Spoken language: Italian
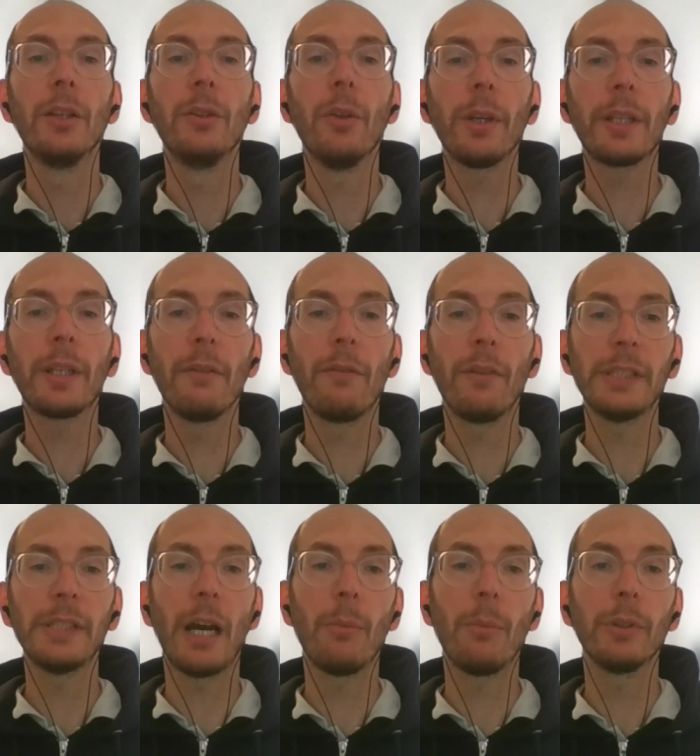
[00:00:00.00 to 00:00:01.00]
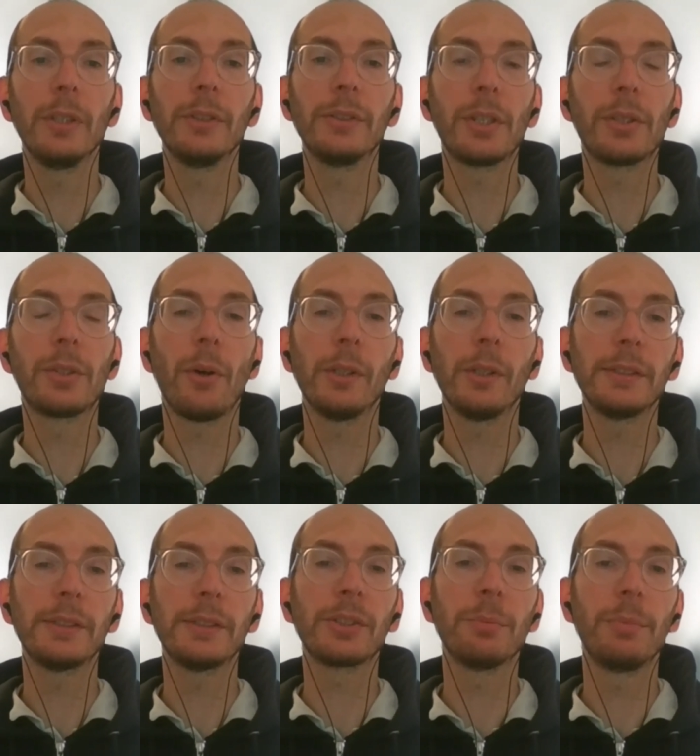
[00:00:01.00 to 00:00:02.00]
Noi che lavoriamo nel settore
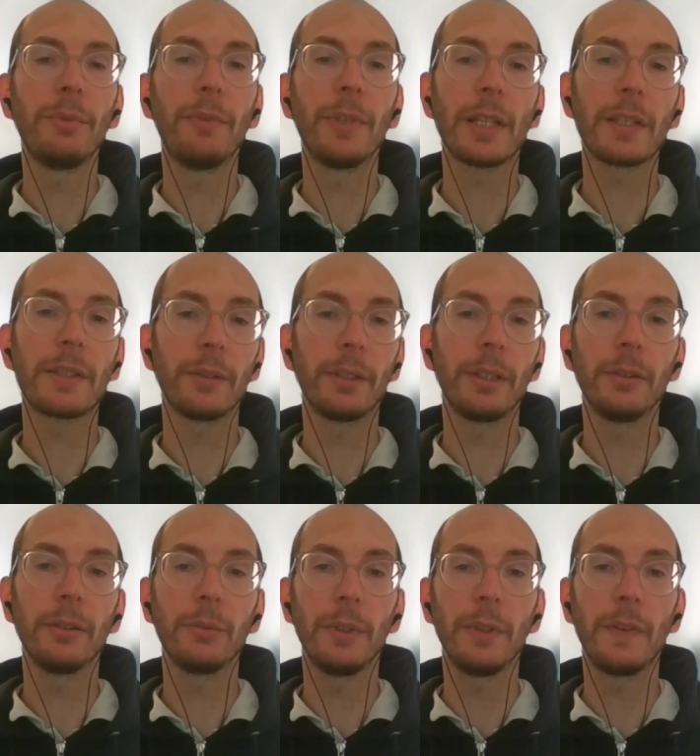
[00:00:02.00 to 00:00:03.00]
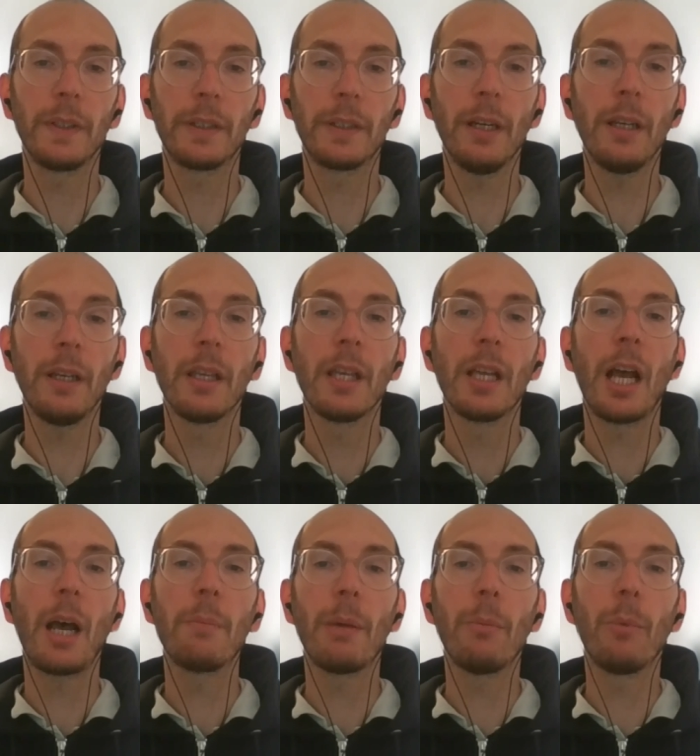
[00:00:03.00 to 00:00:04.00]
della semplificazione linguistica
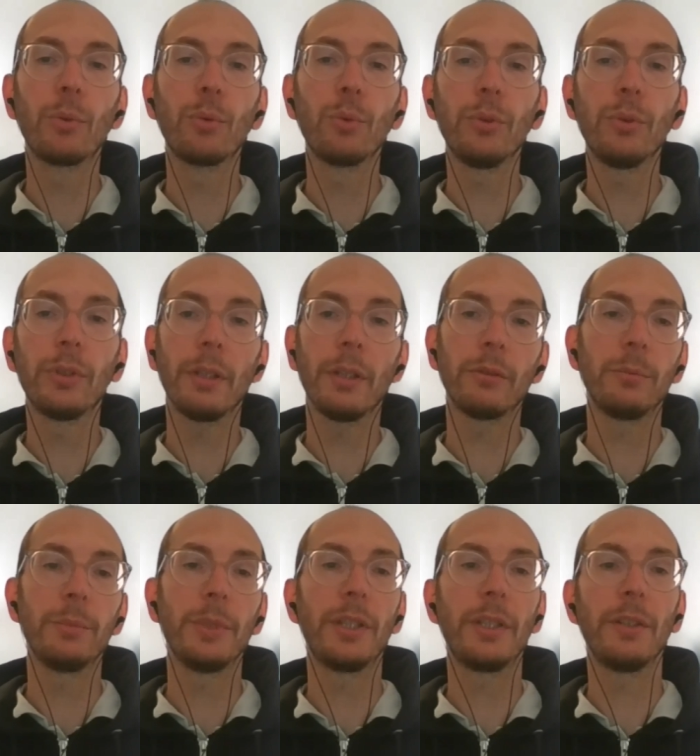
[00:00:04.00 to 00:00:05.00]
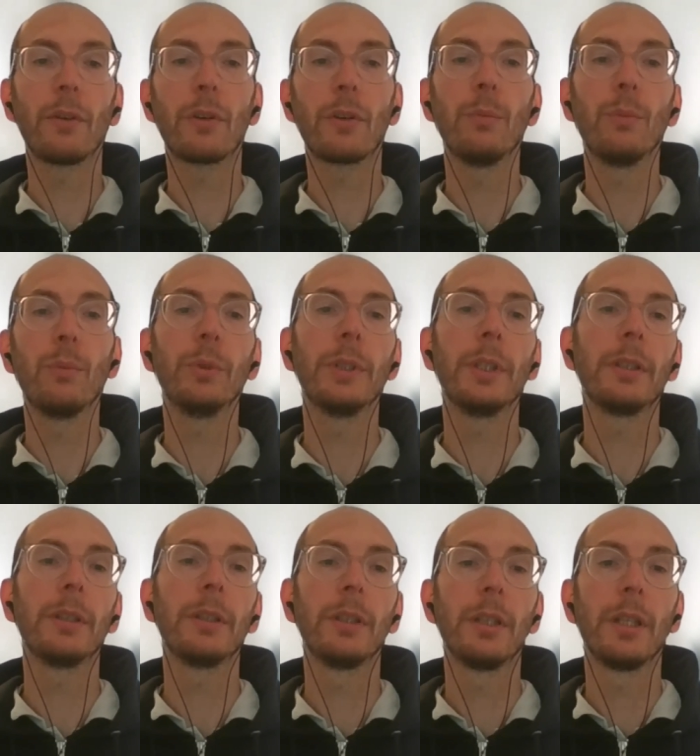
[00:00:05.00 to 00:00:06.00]
abbiamo tutte un obiettivo comune.
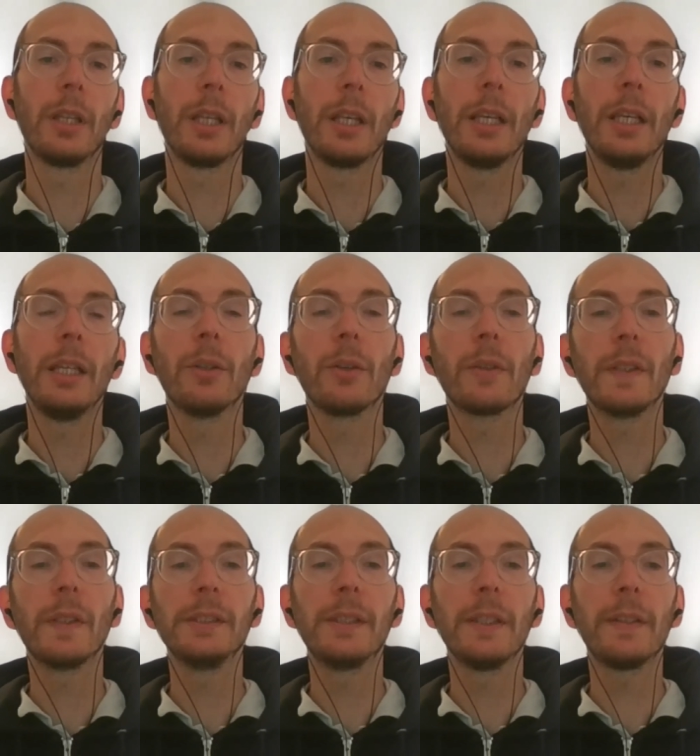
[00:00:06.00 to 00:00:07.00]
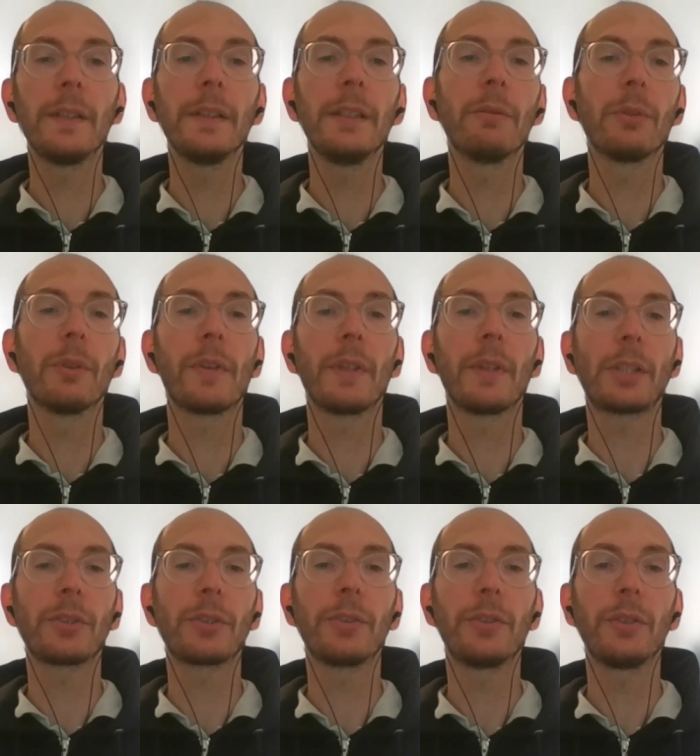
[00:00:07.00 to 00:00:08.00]
I nostri testi devono essere
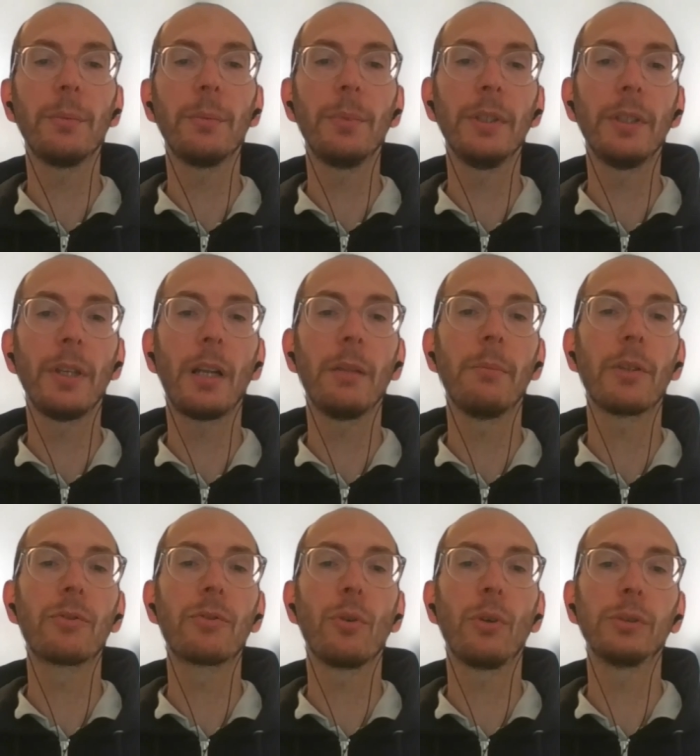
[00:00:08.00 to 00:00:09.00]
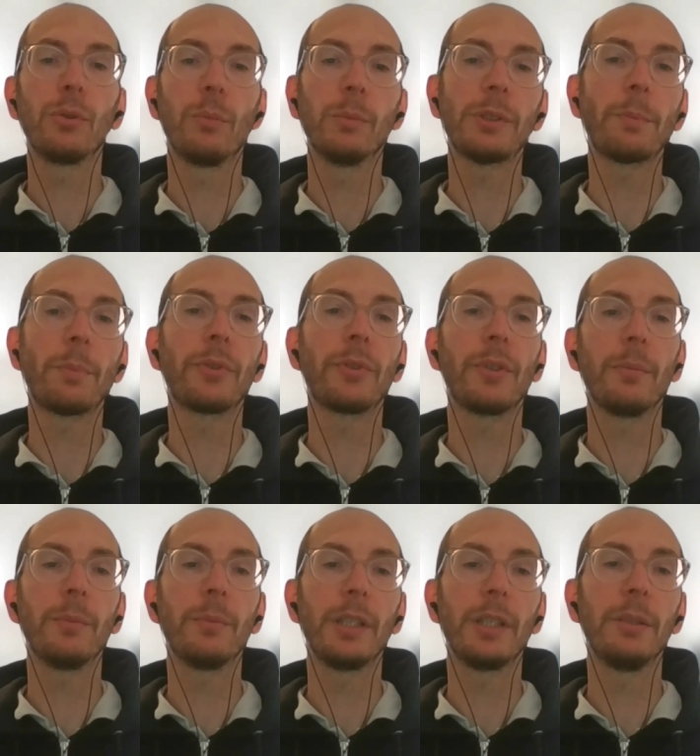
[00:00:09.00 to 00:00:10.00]
accessibili al maggior numero
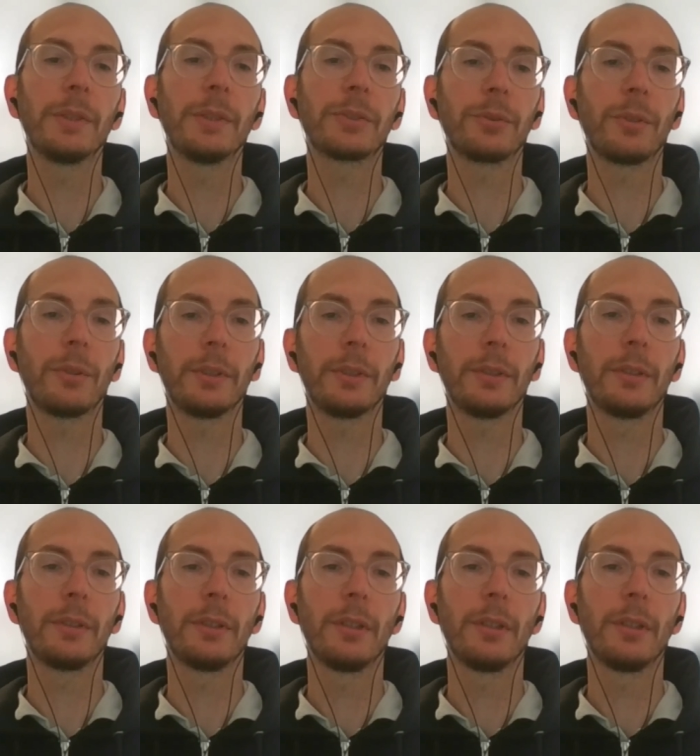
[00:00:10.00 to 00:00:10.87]
possibile di persone.